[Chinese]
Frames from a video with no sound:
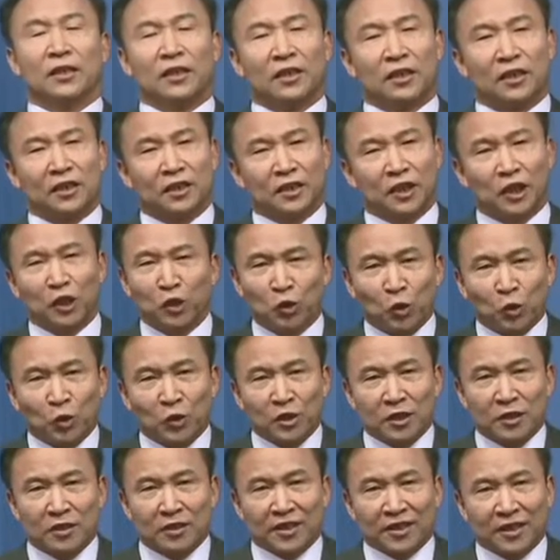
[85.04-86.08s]
人同
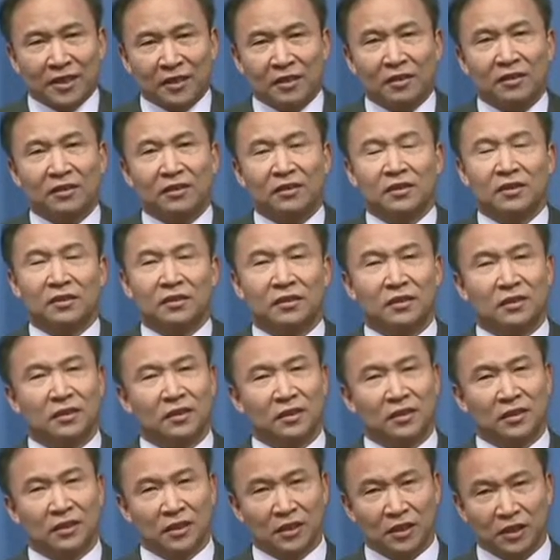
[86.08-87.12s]
此心，
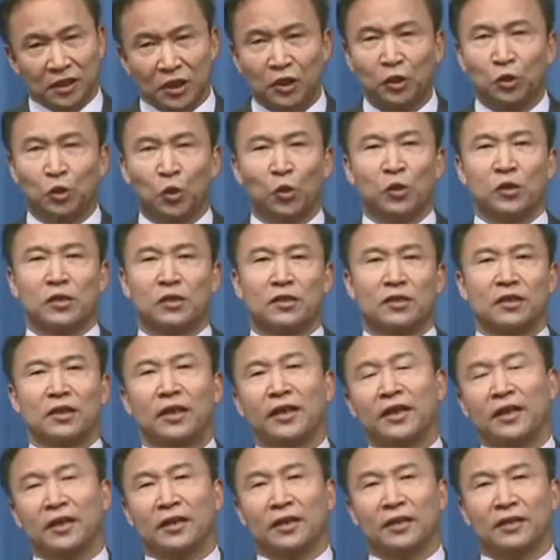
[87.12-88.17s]
心同此
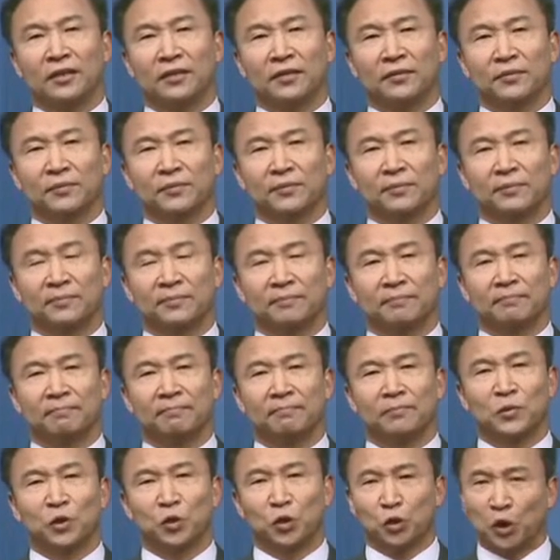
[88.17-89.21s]
理，
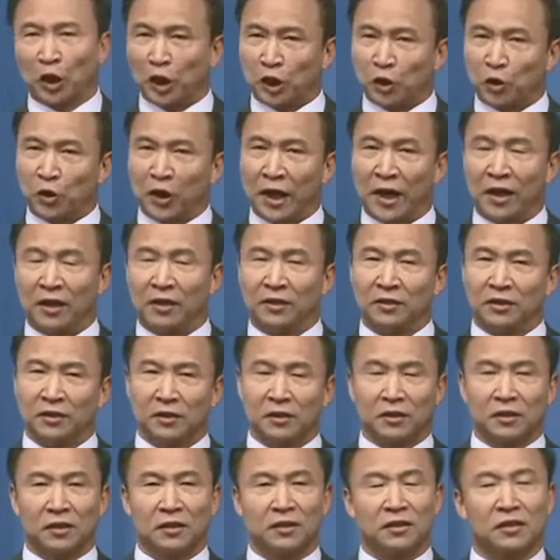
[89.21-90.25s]
所以说呀，
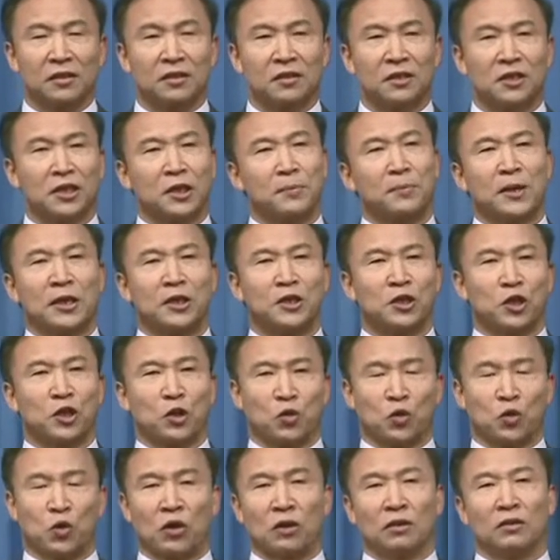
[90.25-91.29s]
这篇小
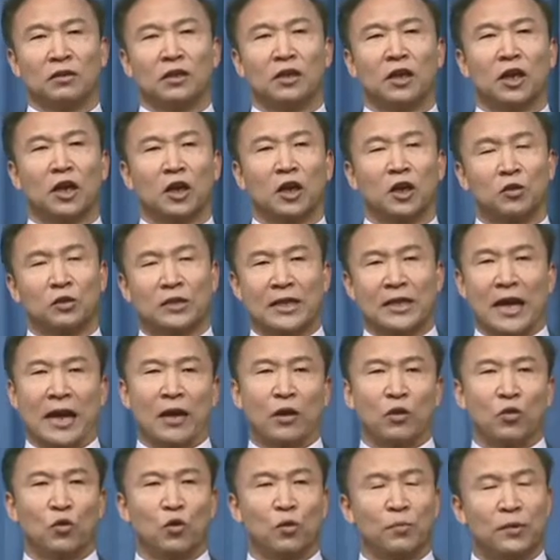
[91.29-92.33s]
说能够在
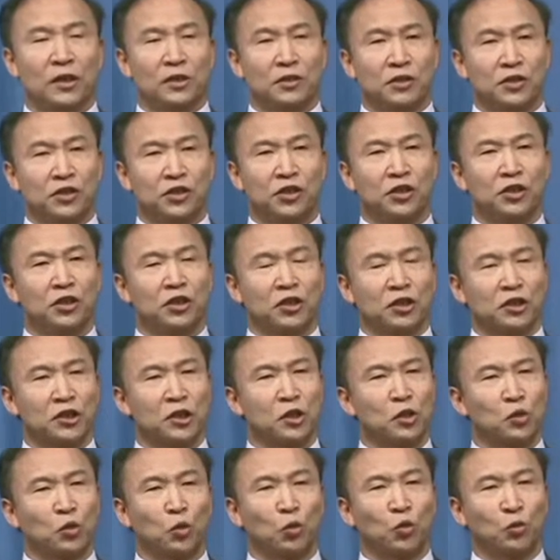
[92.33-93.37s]
我们心底
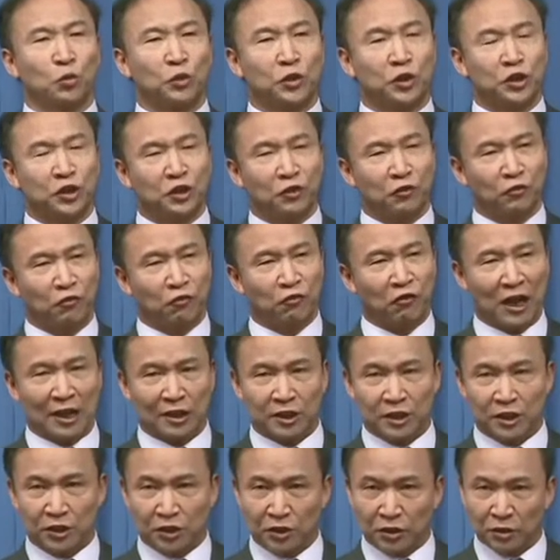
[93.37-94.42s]
深处引发
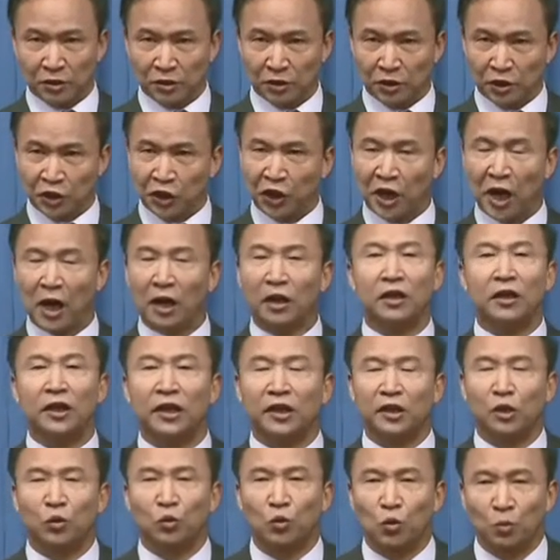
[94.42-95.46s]
起强烈
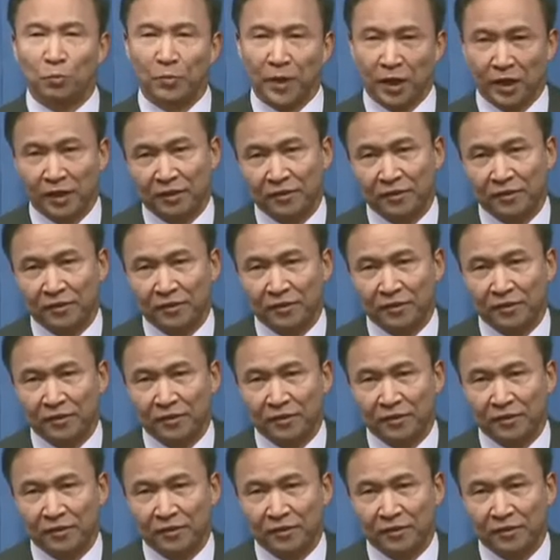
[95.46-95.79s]
的共鸣。